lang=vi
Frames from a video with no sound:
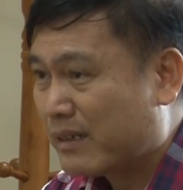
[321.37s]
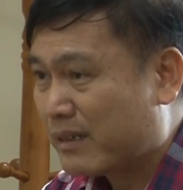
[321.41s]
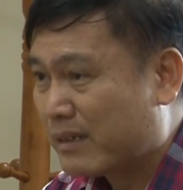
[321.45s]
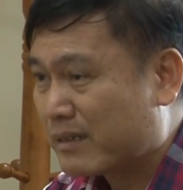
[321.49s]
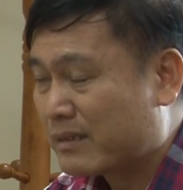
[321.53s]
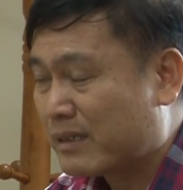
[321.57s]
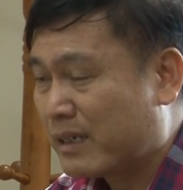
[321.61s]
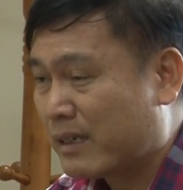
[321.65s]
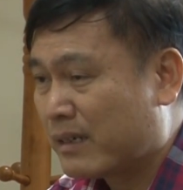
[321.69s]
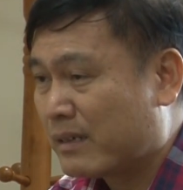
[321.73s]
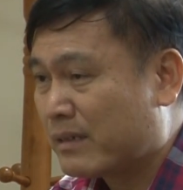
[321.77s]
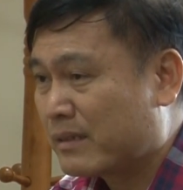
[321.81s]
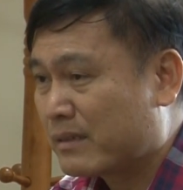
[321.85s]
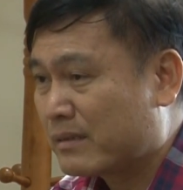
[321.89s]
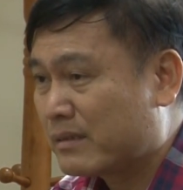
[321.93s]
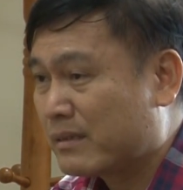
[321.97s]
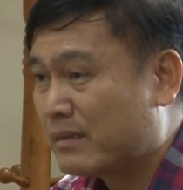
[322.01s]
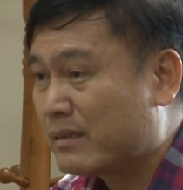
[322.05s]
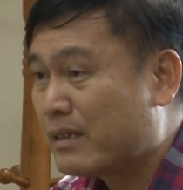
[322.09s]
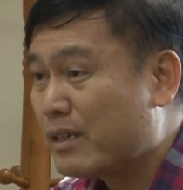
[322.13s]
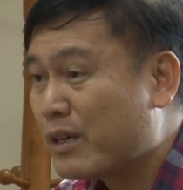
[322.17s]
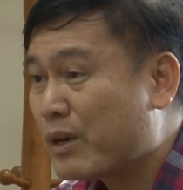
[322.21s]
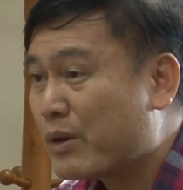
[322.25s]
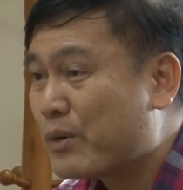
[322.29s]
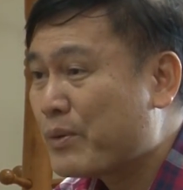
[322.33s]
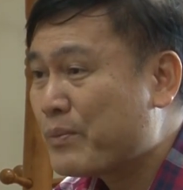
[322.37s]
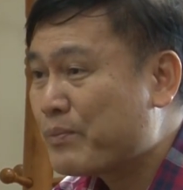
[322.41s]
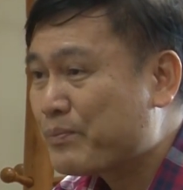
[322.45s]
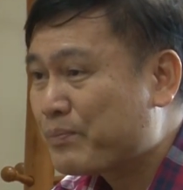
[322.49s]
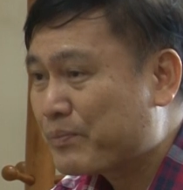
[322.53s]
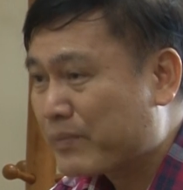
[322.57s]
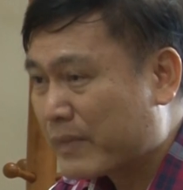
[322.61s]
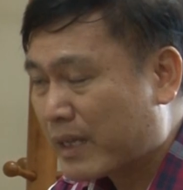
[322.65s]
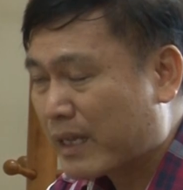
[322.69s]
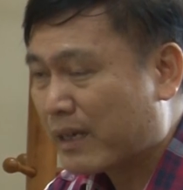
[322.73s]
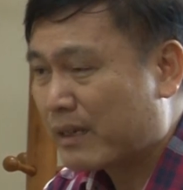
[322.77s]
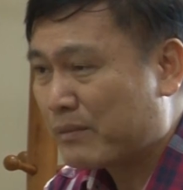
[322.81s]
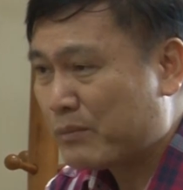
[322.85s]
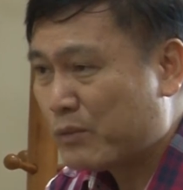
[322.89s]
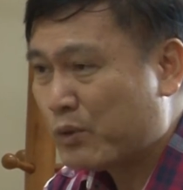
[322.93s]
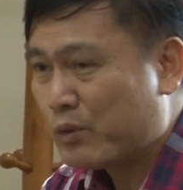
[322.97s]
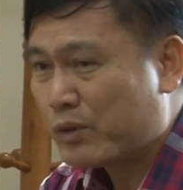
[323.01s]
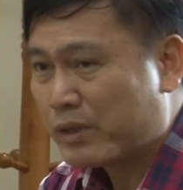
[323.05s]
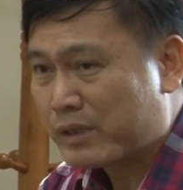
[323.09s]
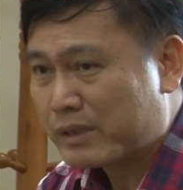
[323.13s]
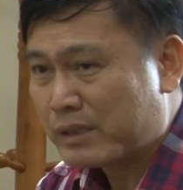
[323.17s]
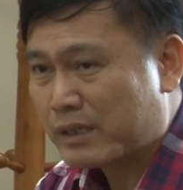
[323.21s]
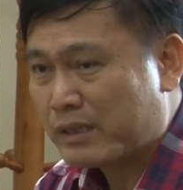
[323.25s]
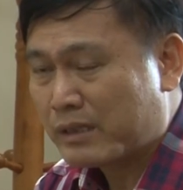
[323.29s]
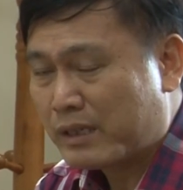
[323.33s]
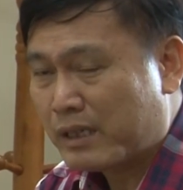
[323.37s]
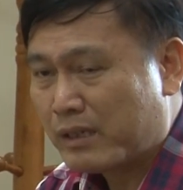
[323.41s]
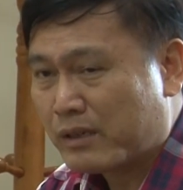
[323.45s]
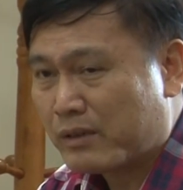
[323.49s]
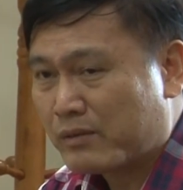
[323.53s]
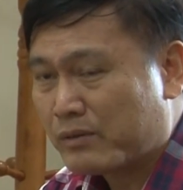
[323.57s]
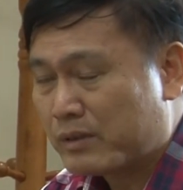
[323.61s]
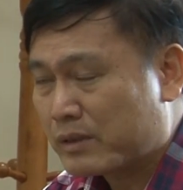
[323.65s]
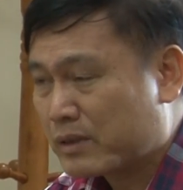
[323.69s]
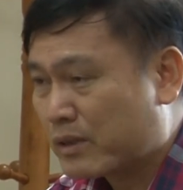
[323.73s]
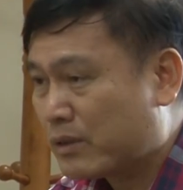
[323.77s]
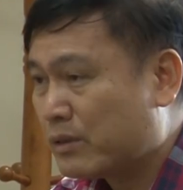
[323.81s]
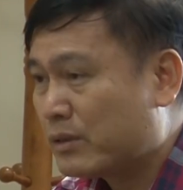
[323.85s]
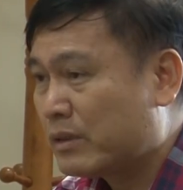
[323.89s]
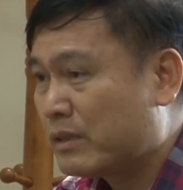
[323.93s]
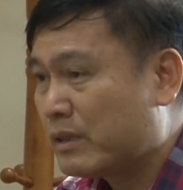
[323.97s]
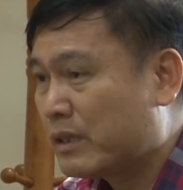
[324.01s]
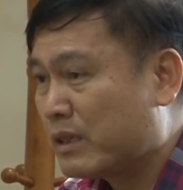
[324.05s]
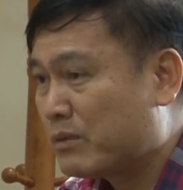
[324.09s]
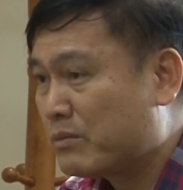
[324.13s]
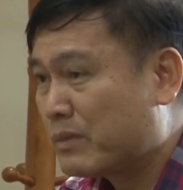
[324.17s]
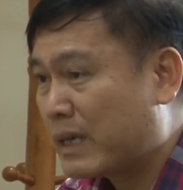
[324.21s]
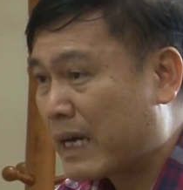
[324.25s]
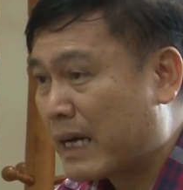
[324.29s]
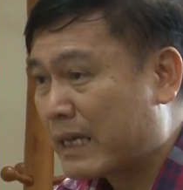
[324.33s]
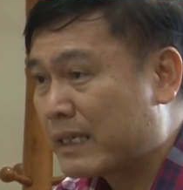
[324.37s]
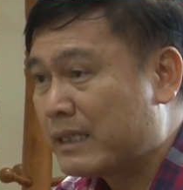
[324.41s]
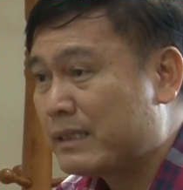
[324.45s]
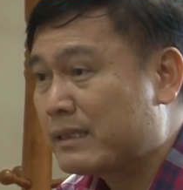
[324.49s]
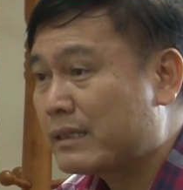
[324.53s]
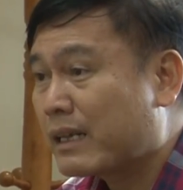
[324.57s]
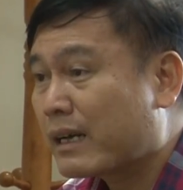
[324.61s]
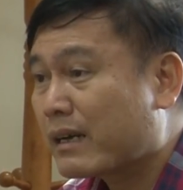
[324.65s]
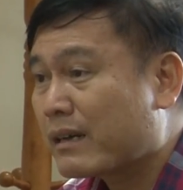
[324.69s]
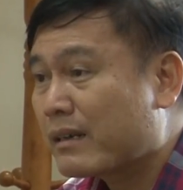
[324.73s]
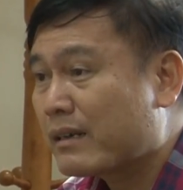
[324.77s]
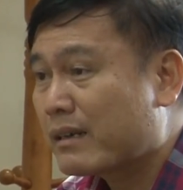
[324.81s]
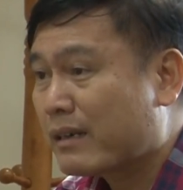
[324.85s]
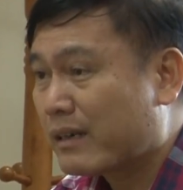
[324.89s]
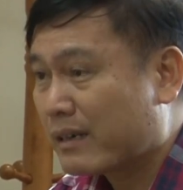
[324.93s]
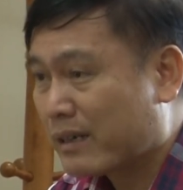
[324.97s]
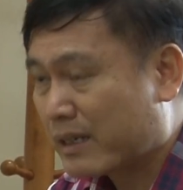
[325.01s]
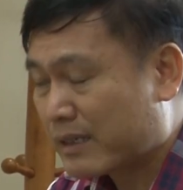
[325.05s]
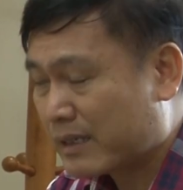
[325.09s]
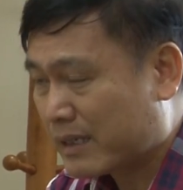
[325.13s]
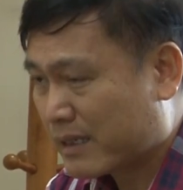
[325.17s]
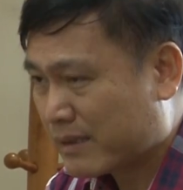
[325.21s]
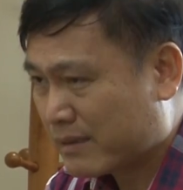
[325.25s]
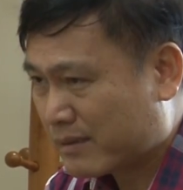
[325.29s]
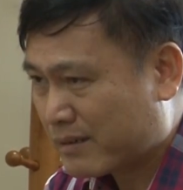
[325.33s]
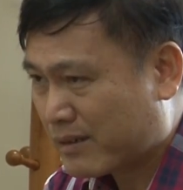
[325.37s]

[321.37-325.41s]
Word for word: à, nhờ giới thiệu anh Mui có giới thiệu với tôi ông Adisak à,